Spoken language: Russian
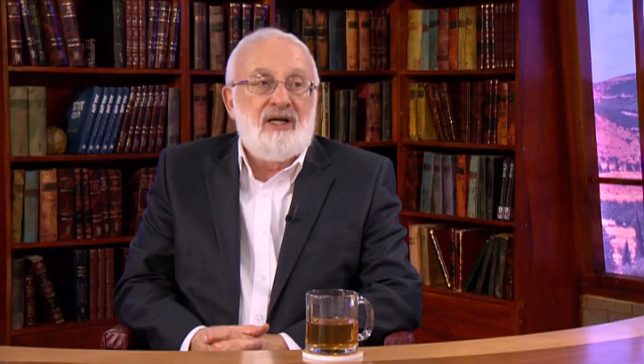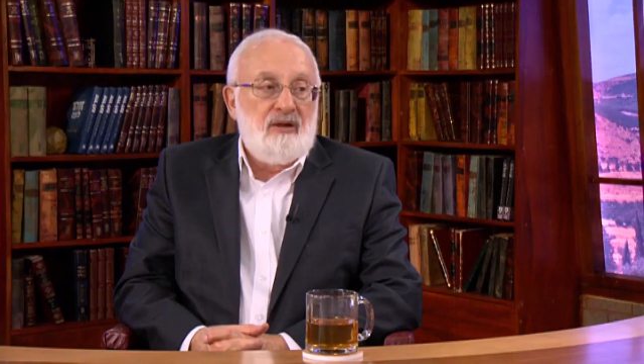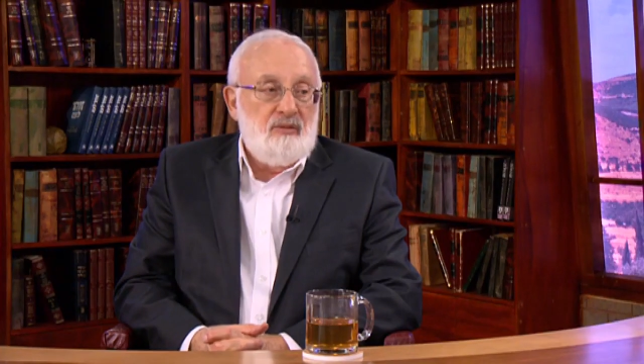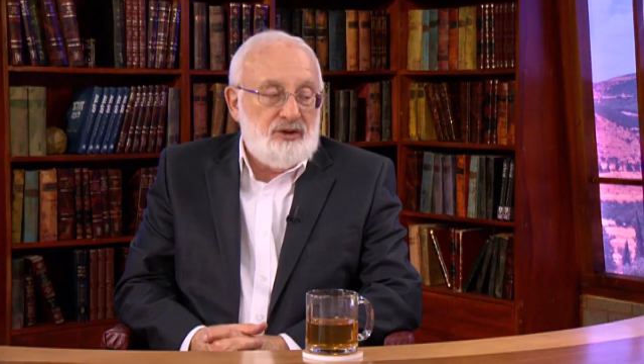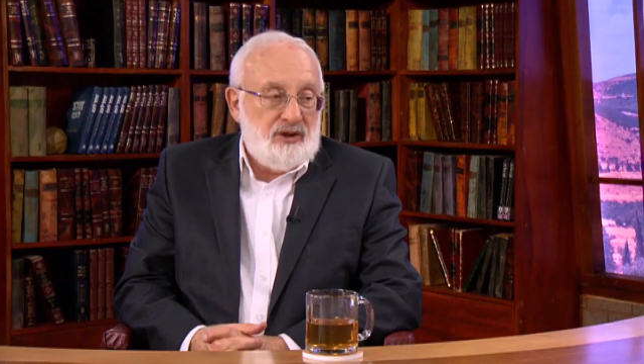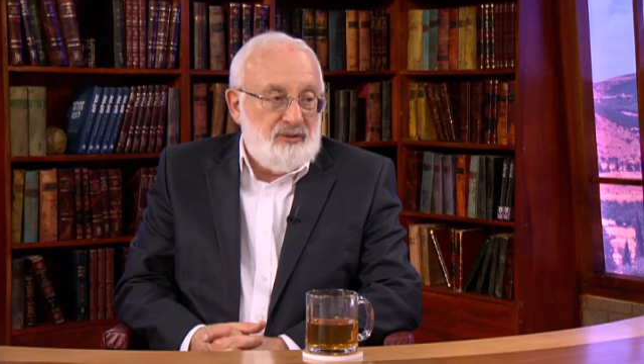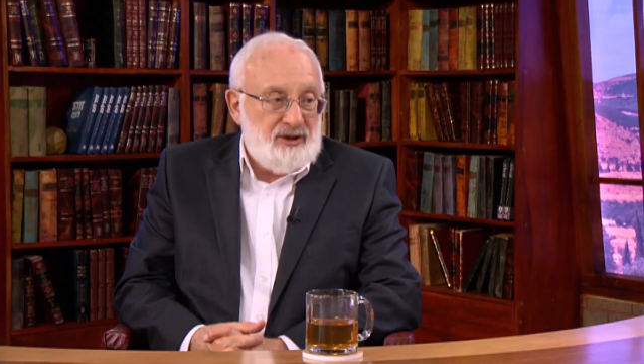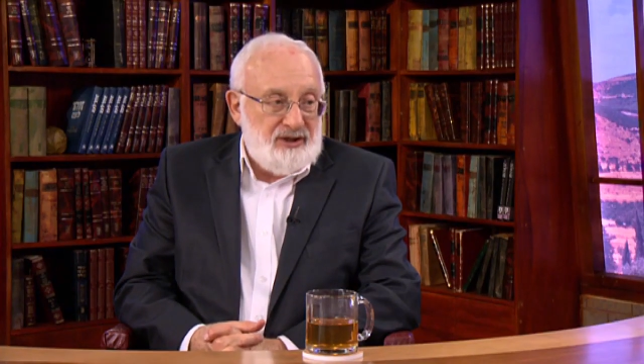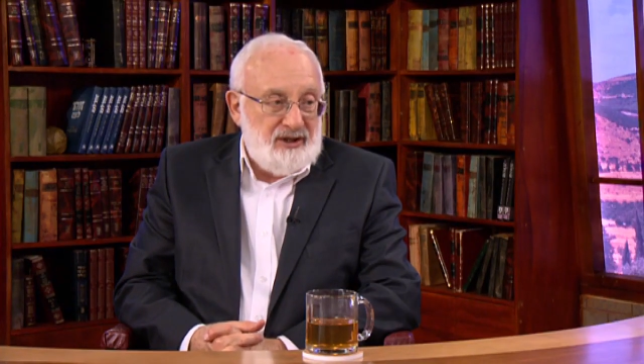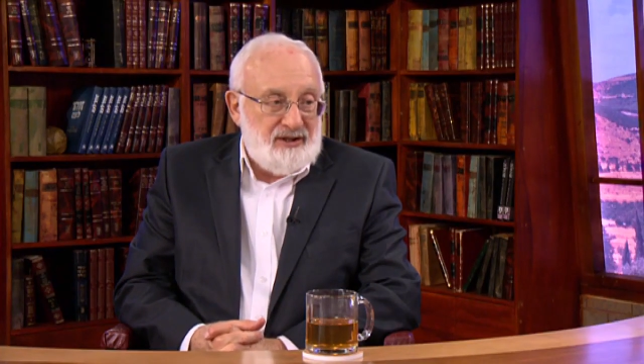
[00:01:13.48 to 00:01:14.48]
ли это может
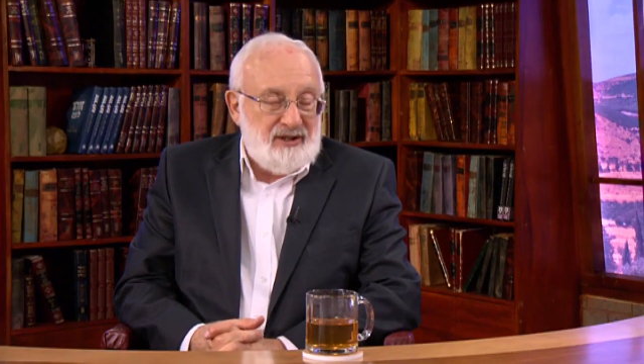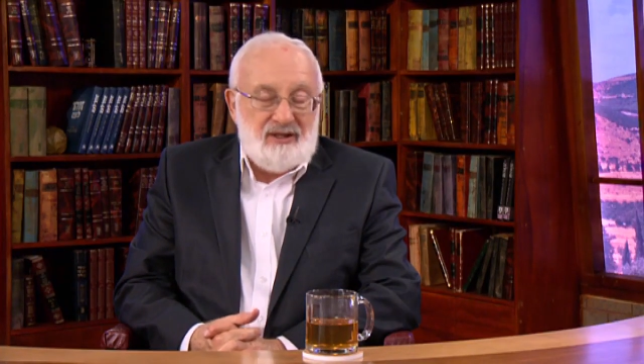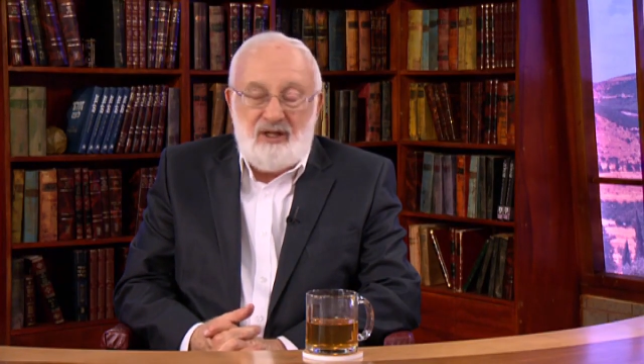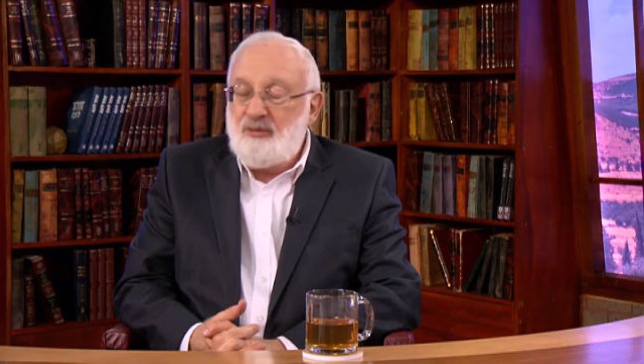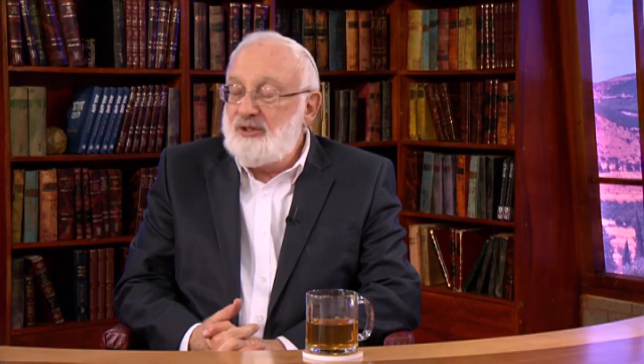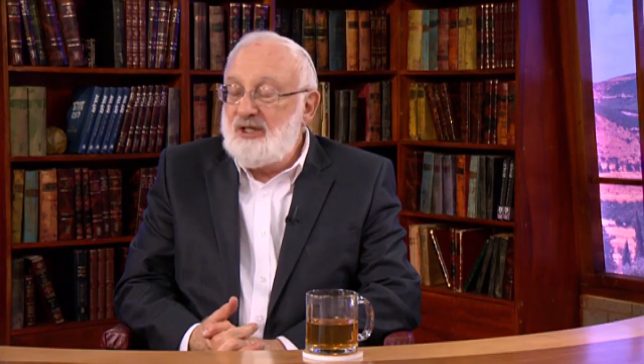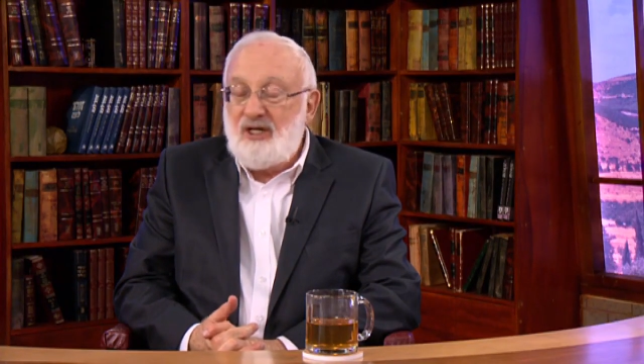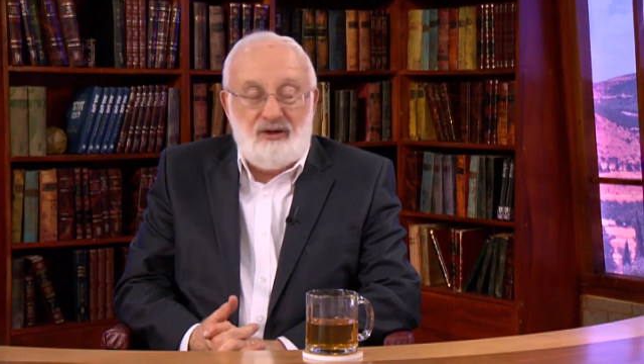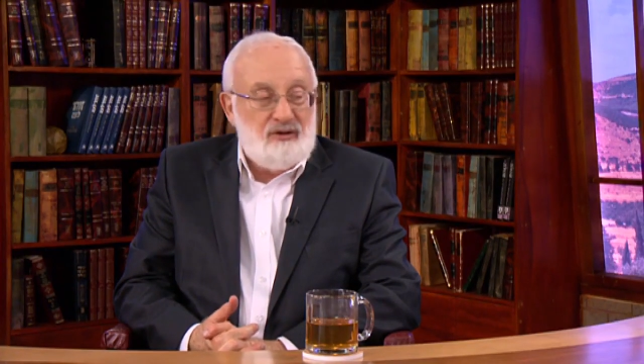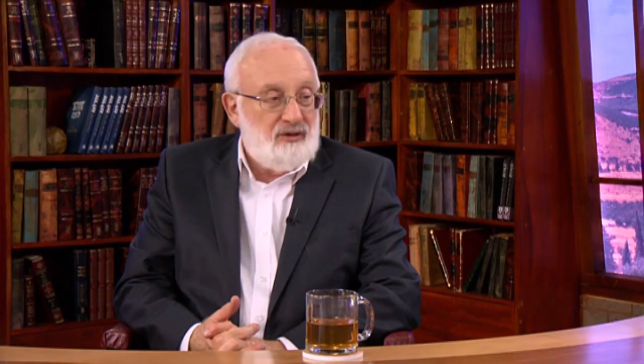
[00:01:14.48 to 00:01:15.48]
объяснить, а если
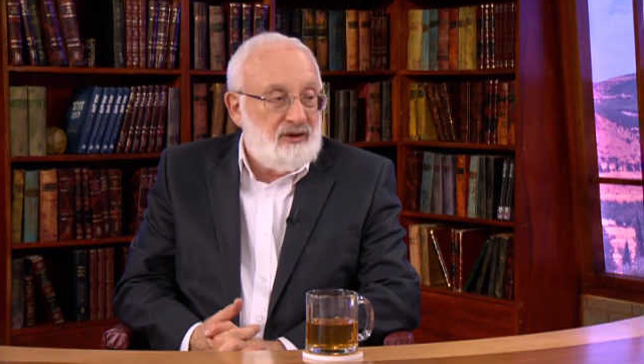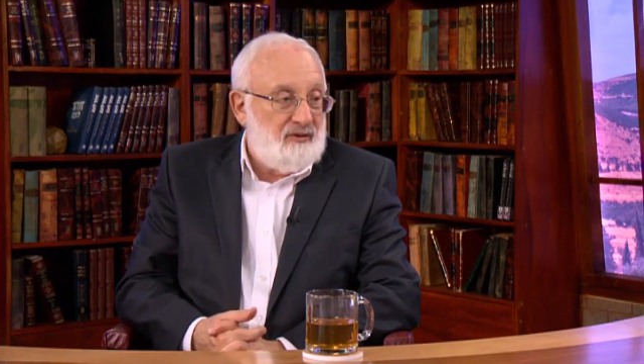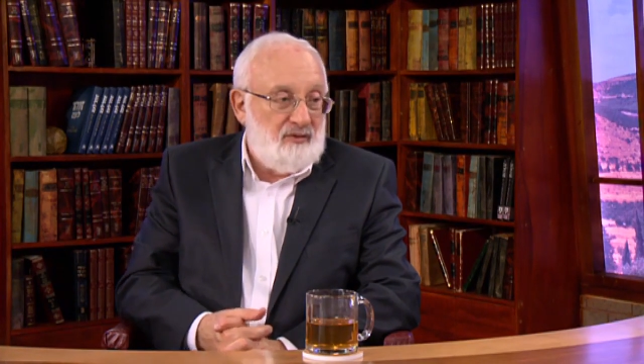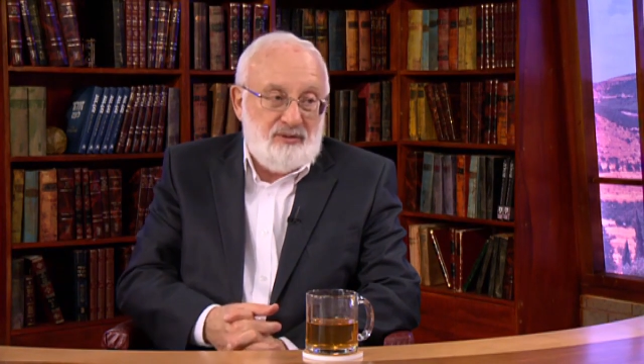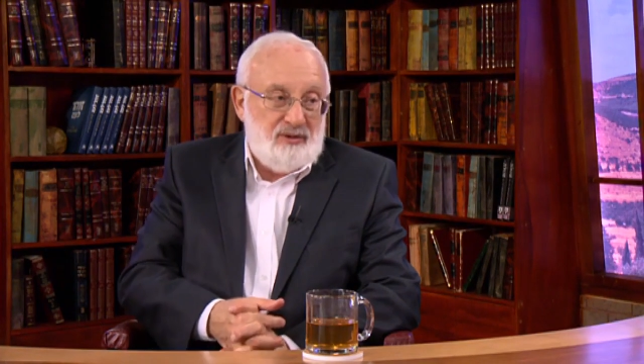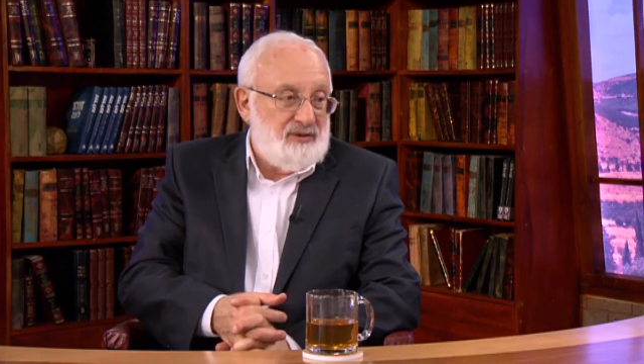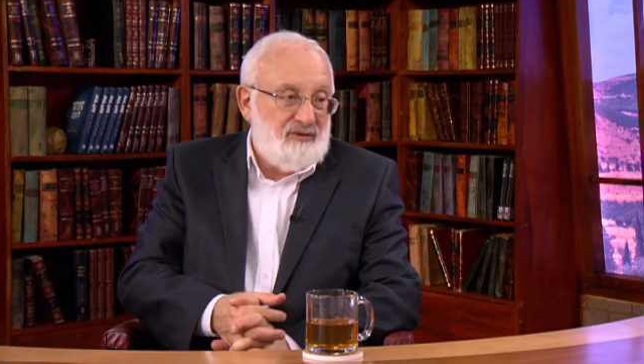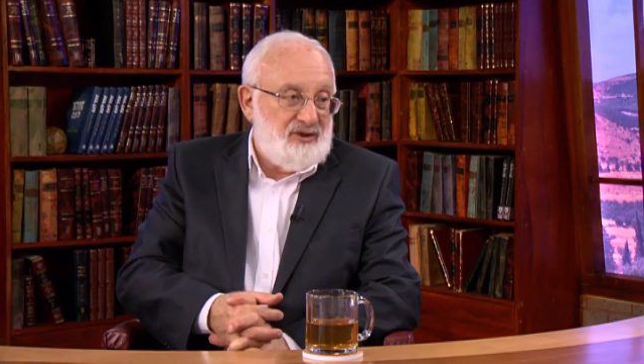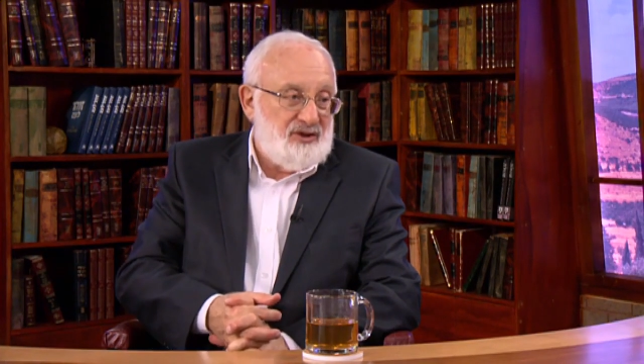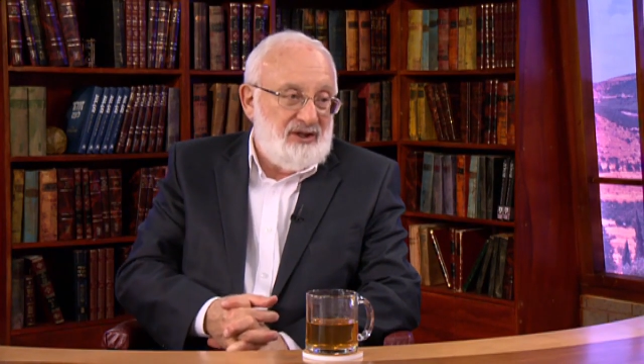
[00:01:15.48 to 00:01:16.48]
объясняет, то это, в общем,
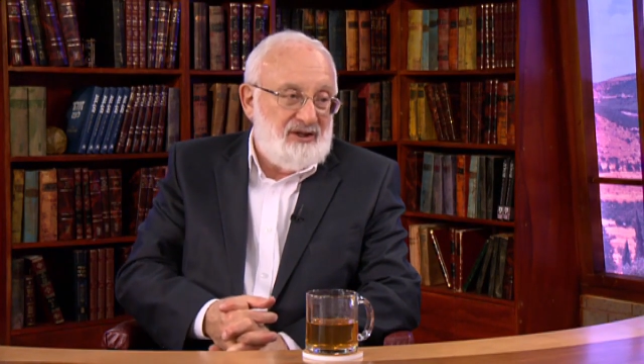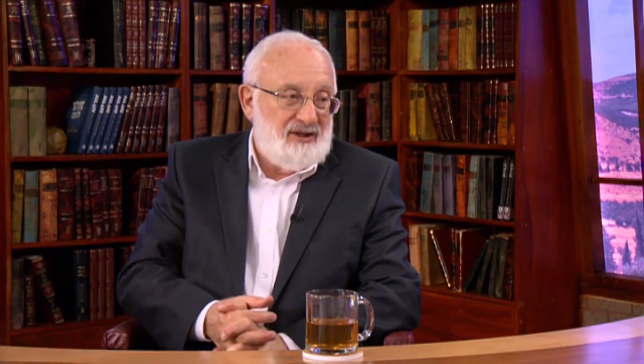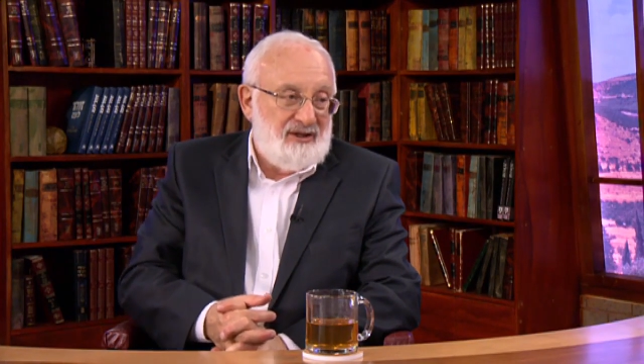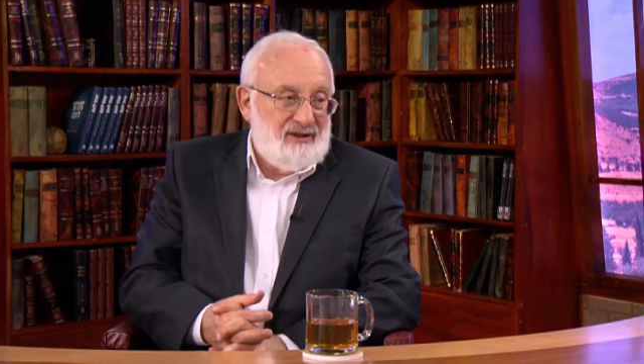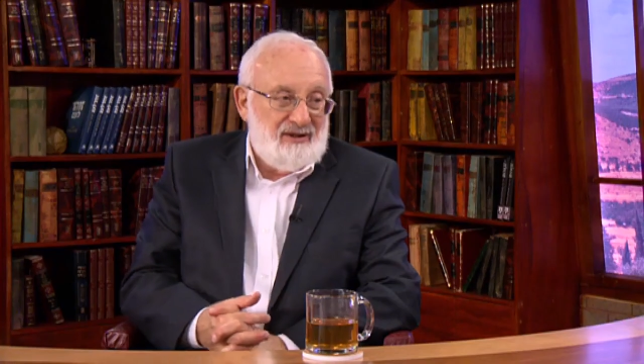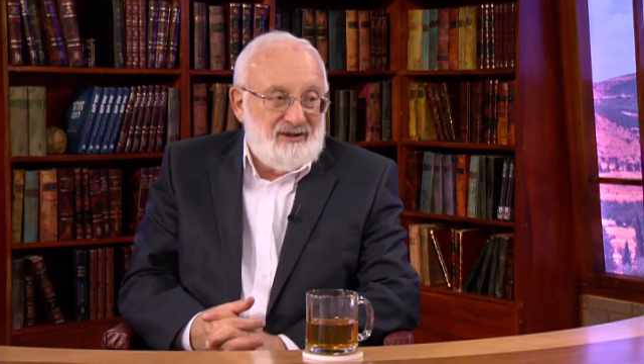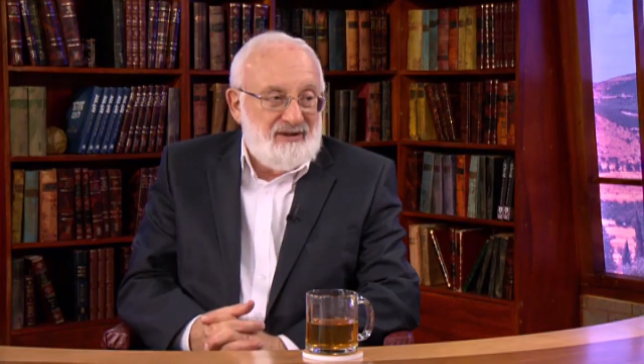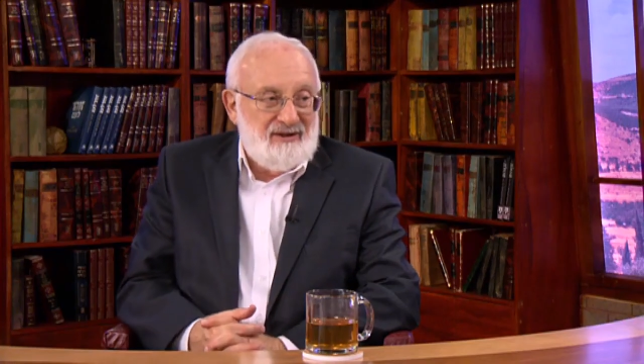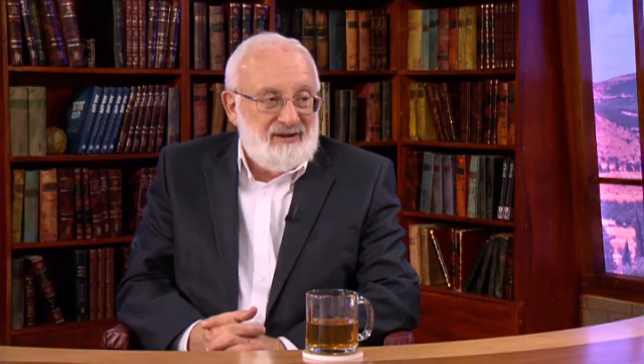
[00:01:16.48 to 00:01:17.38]
совершенно